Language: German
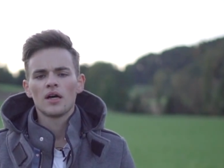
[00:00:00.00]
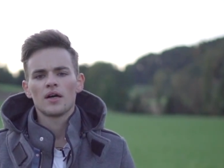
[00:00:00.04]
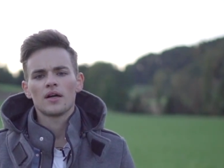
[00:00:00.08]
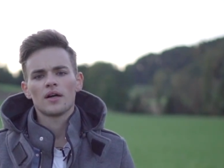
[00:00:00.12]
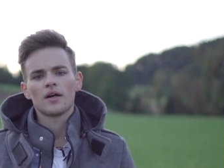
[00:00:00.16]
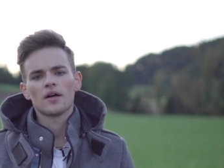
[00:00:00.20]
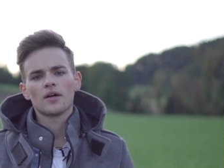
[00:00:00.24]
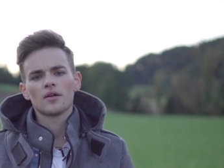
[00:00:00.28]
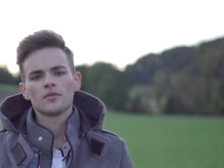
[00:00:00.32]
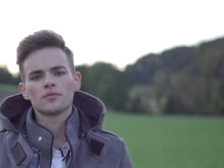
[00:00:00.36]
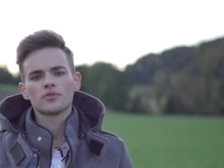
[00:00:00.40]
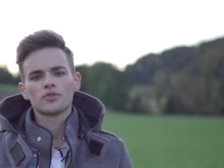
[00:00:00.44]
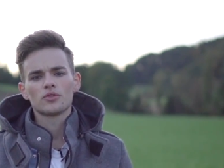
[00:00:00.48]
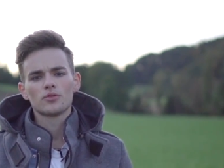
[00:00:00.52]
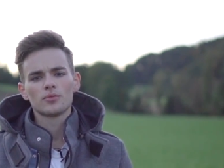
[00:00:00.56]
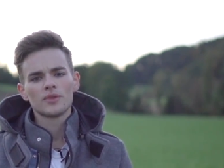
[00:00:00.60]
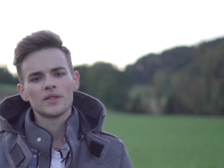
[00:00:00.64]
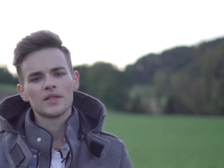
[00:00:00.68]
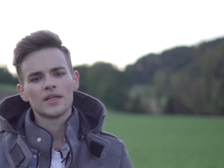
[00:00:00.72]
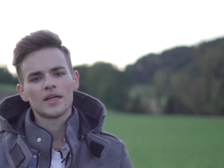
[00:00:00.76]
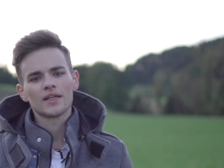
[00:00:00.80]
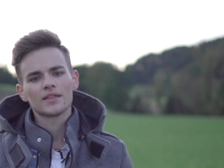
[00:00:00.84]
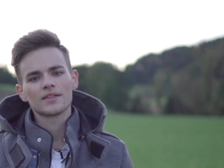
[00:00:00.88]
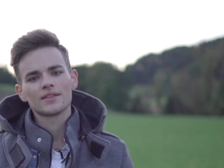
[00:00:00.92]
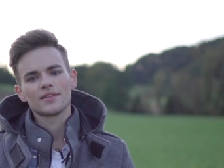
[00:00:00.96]
Ähm, Tobi
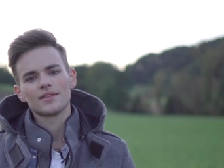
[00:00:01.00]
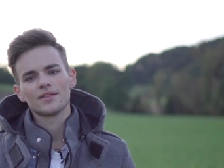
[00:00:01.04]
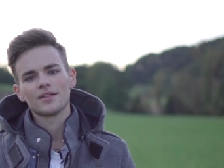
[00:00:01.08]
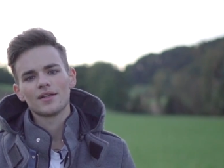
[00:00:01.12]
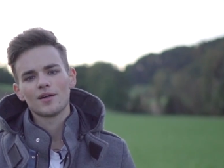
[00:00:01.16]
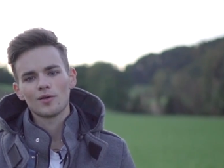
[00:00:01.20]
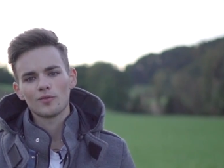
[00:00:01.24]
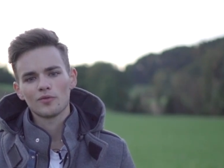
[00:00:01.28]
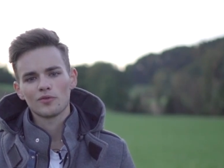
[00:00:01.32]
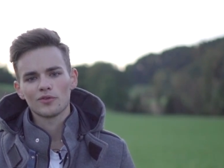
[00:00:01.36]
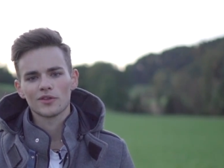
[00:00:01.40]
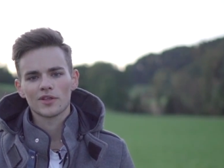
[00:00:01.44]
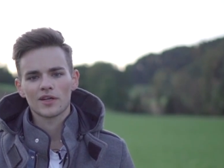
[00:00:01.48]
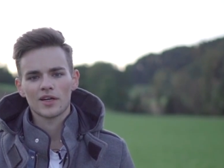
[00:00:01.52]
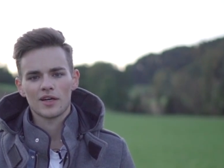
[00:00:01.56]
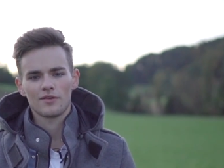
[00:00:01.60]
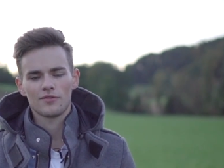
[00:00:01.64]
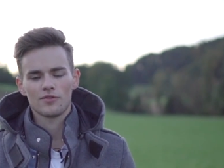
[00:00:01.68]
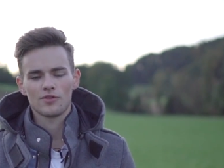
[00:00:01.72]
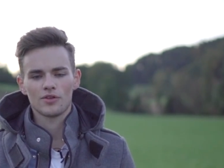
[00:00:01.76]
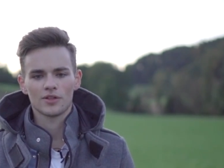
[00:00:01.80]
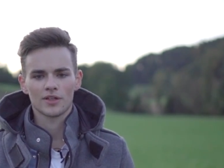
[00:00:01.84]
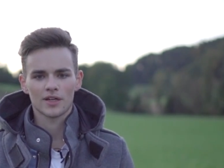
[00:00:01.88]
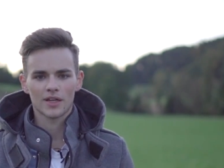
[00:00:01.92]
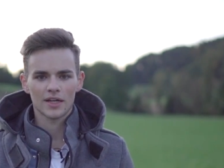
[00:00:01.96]
lernt innerhalb von drei
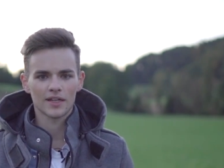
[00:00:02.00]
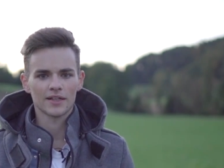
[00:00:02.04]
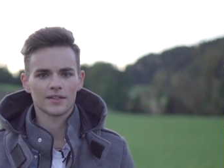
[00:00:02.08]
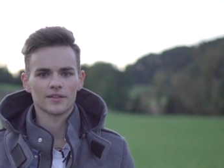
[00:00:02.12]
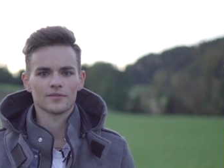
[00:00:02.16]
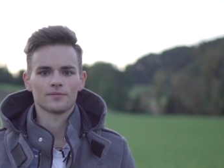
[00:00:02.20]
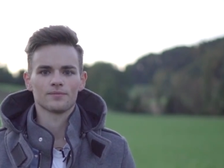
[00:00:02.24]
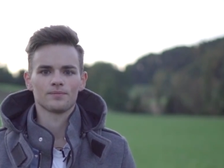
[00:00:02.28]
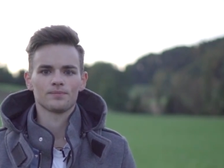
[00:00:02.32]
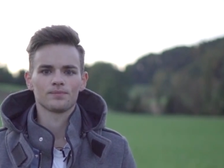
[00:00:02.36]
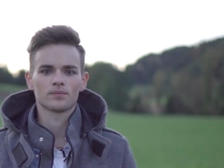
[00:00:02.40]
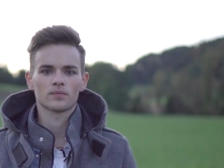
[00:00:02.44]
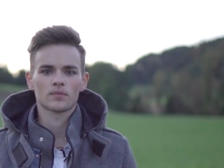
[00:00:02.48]
Wochen reiten.